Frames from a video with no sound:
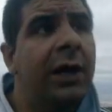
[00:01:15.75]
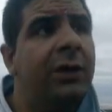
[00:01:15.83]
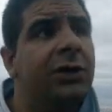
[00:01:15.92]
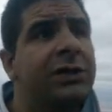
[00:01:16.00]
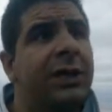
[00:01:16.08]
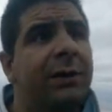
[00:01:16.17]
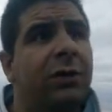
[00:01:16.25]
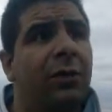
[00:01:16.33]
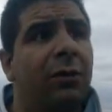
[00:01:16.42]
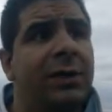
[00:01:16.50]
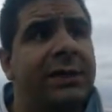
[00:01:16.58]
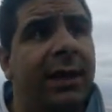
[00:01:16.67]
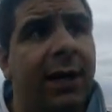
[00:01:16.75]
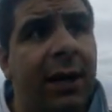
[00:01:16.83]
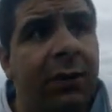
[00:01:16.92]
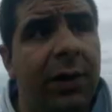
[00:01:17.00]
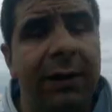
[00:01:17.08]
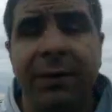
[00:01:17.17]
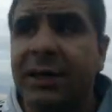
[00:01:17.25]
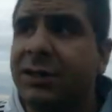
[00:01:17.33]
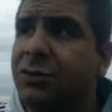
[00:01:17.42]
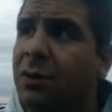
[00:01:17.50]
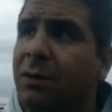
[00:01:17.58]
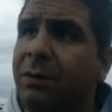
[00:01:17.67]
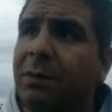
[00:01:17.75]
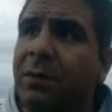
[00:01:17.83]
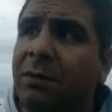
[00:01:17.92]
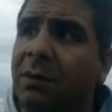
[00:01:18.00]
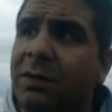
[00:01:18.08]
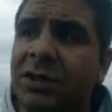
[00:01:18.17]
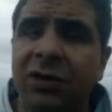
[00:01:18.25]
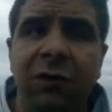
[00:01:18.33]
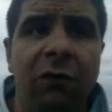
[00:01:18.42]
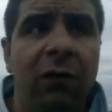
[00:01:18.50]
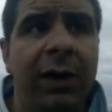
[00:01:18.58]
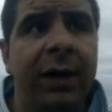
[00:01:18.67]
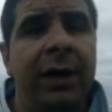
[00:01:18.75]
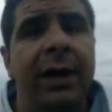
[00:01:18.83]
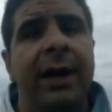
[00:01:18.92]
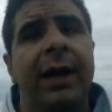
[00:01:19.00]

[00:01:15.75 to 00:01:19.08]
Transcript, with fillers: entonces cuando me hice cargo del M19 mi primera misión fue